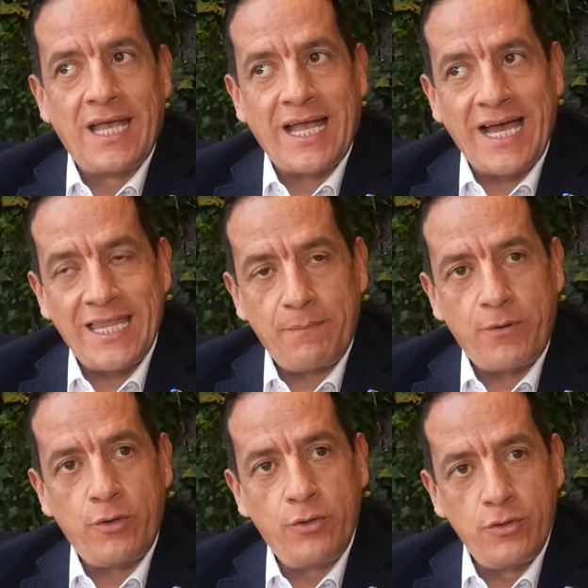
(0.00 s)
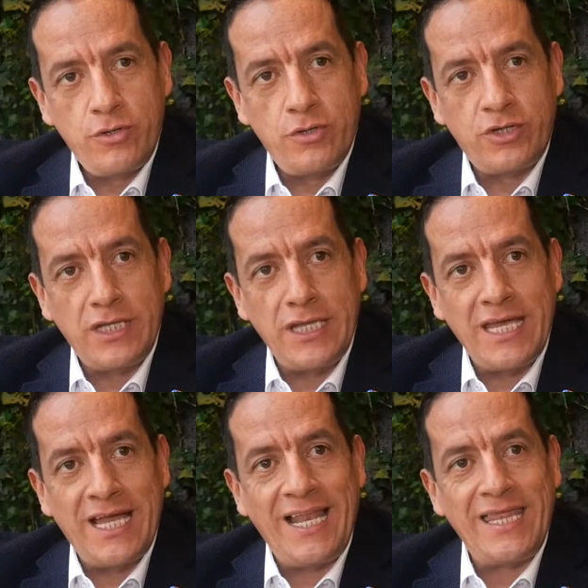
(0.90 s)
cada producto
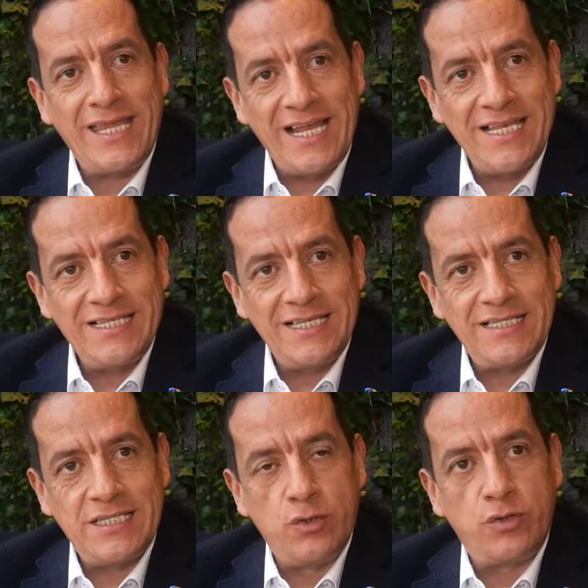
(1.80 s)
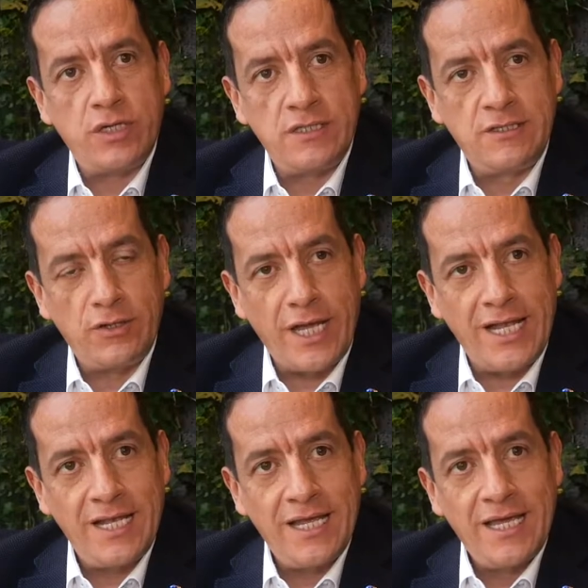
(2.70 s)
tenía el análisis nutricional